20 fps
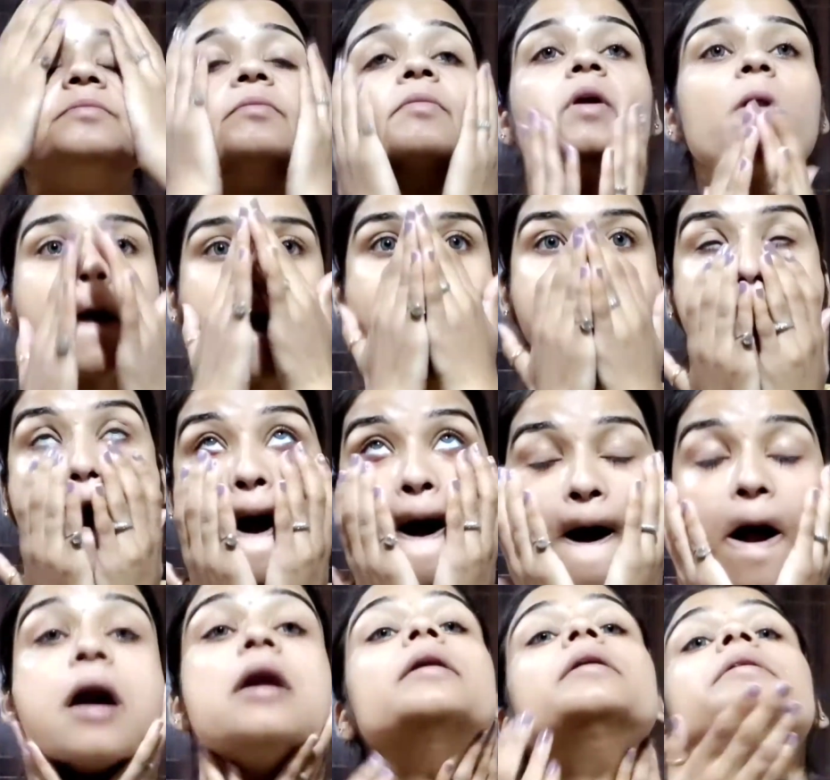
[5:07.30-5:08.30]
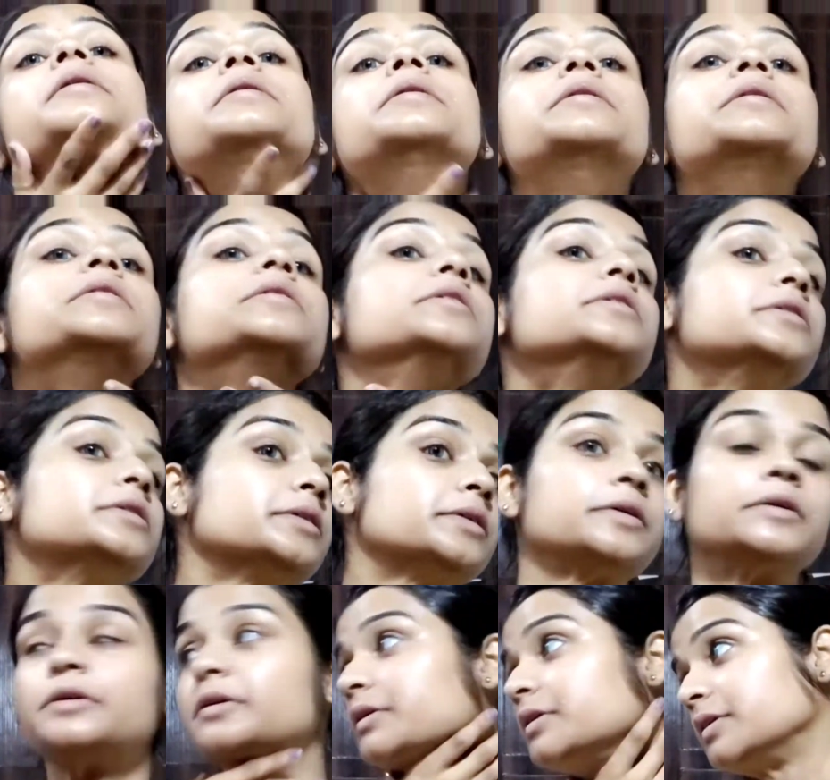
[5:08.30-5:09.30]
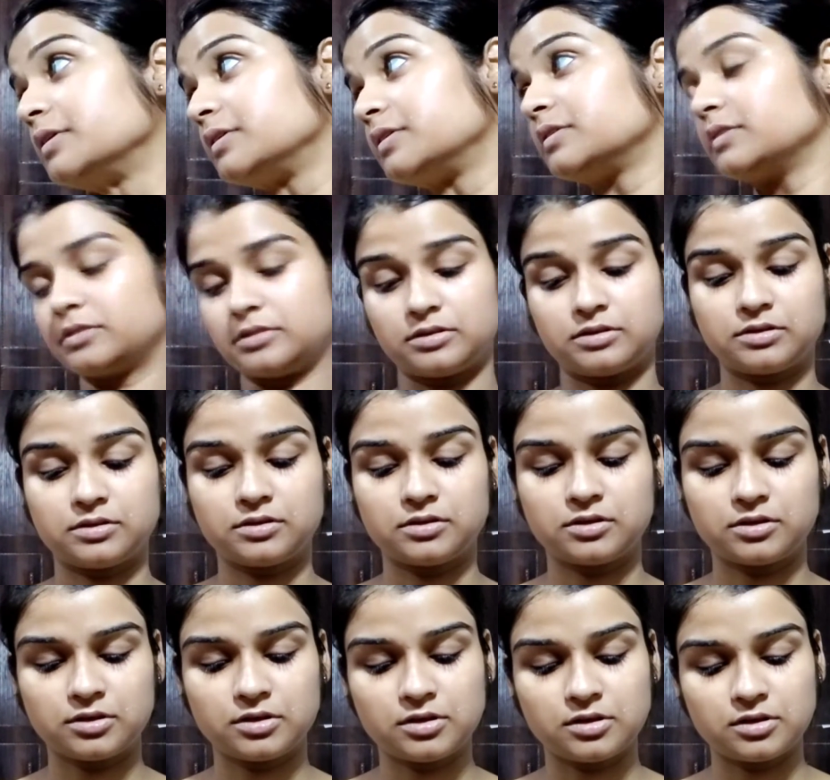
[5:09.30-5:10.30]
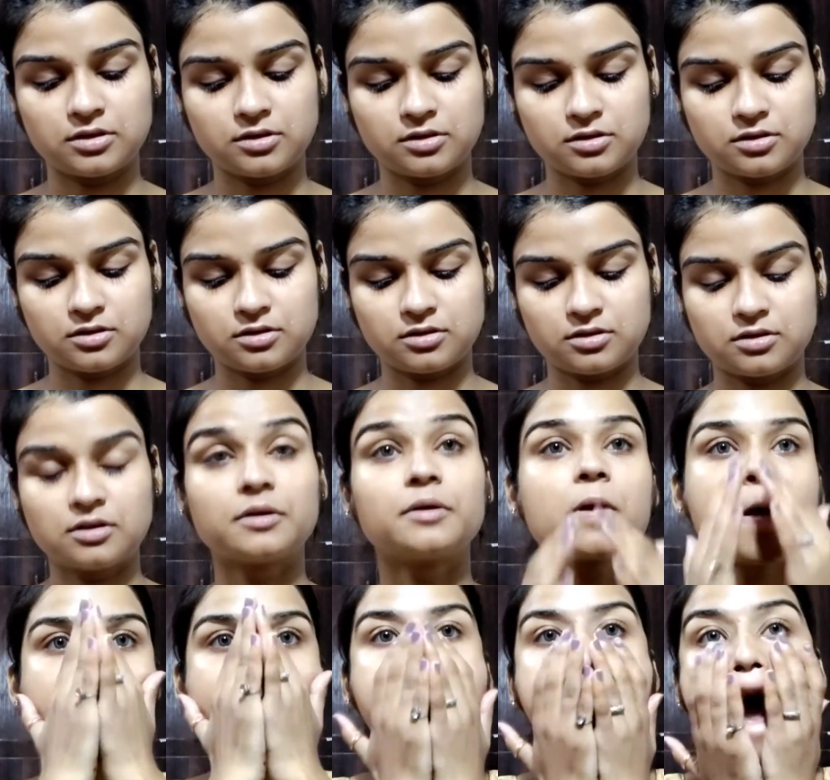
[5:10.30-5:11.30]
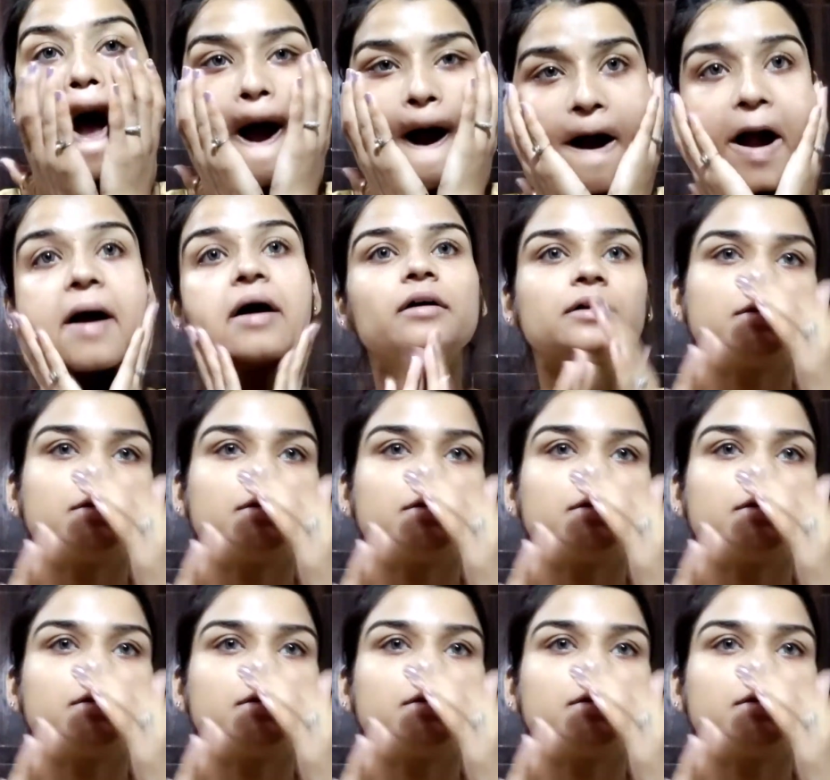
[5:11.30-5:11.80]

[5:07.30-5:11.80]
के बाद यहाँ पे लिपिड्स का मैंने ये मॉइस्चराइजर यूज़ किया है ई एम एम